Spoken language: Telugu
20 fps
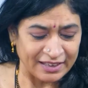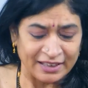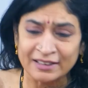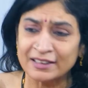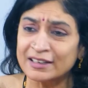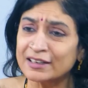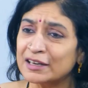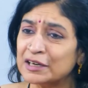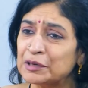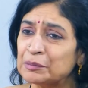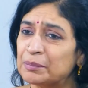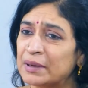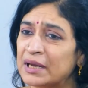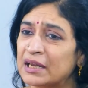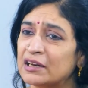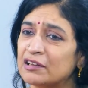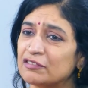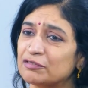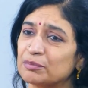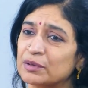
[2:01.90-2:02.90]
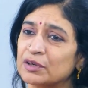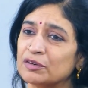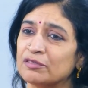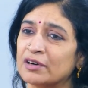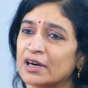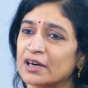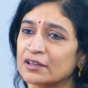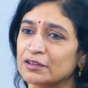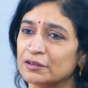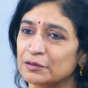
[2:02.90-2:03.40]
ఎందుకని బేలీఫ్ మనం
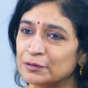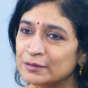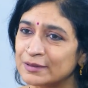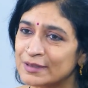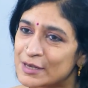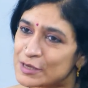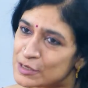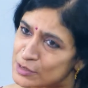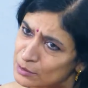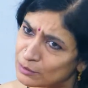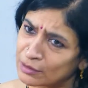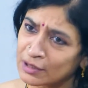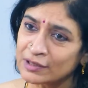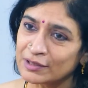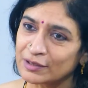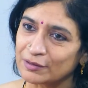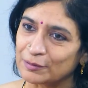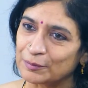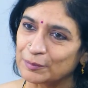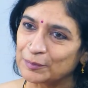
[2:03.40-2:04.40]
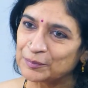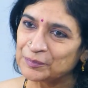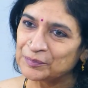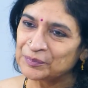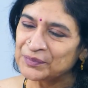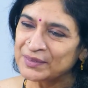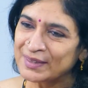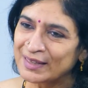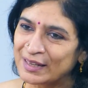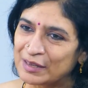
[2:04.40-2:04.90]
వాడతాం సుగంధం
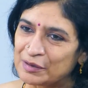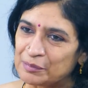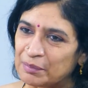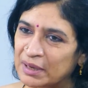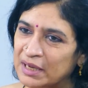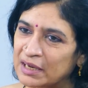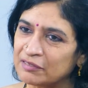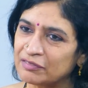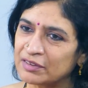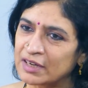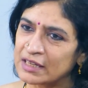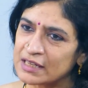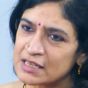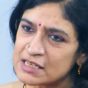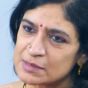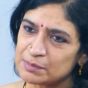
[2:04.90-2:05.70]
బేలీఫ్ అనేది